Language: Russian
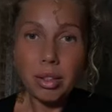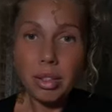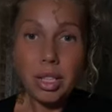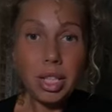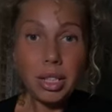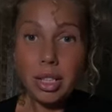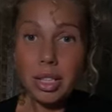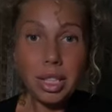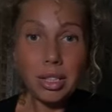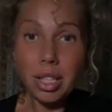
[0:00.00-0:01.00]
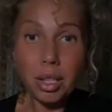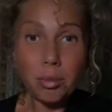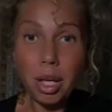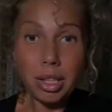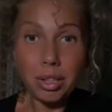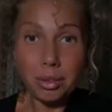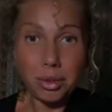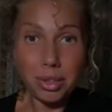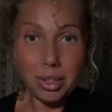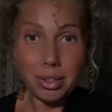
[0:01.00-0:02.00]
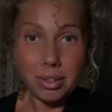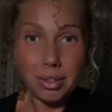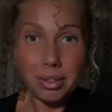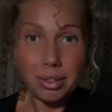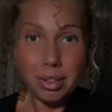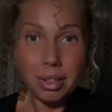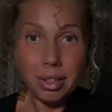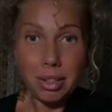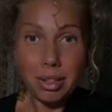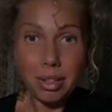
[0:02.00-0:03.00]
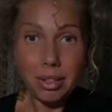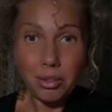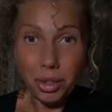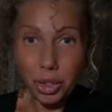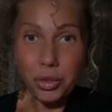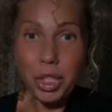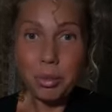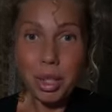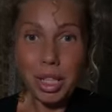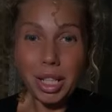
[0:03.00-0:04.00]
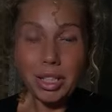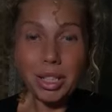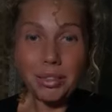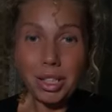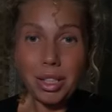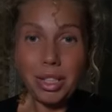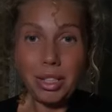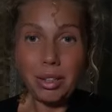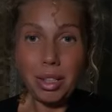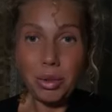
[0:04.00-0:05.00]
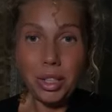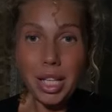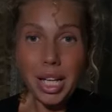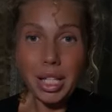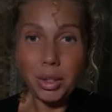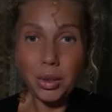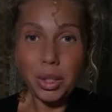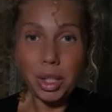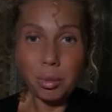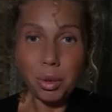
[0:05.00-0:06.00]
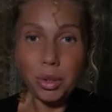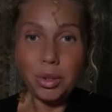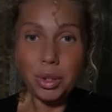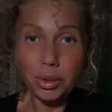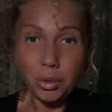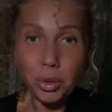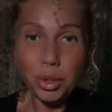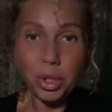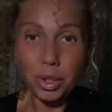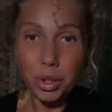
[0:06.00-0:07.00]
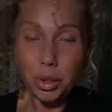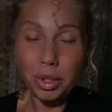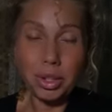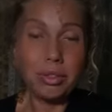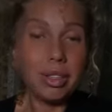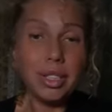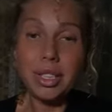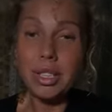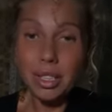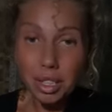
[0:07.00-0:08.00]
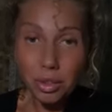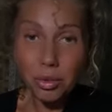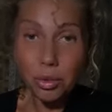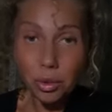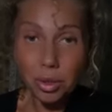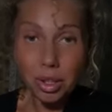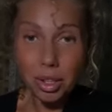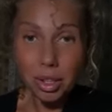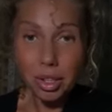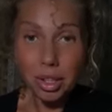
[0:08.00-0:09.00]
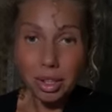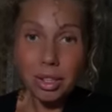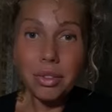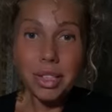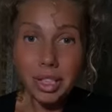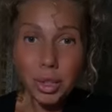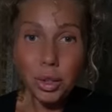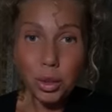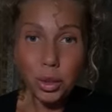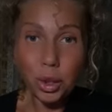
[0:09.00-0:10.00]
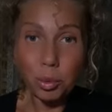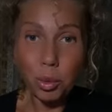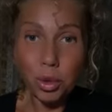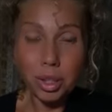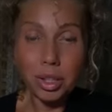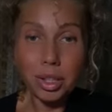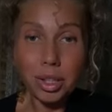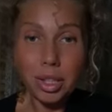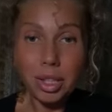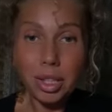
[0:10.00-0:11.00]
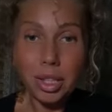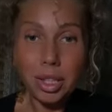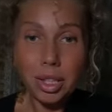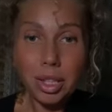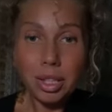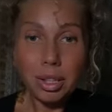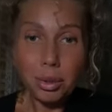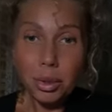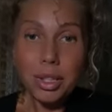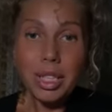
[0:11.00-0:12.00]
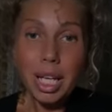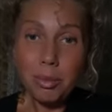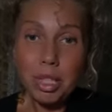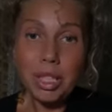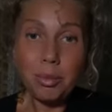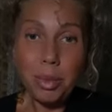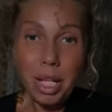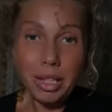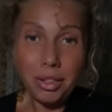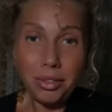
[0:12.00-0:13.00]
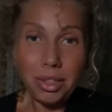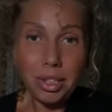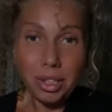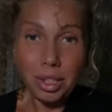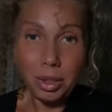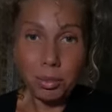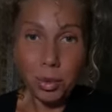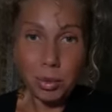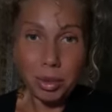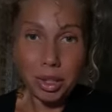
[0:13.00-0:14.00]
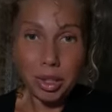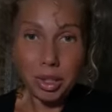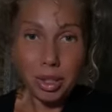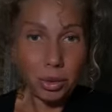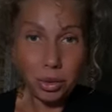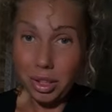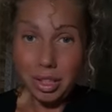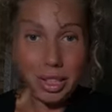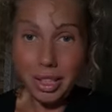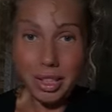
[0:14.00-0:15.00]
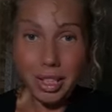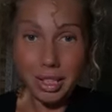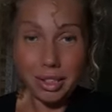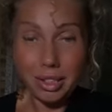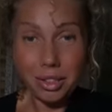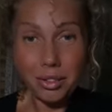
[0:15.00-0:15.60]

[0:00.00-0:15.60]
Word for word: Деньги не зарабатываются. Вы же все прекрасно видите людей, которые работают на двух, на трех, на двадцати двух – и на 23 работах, которые сами себя не видят и не помнят, но у них нет денег.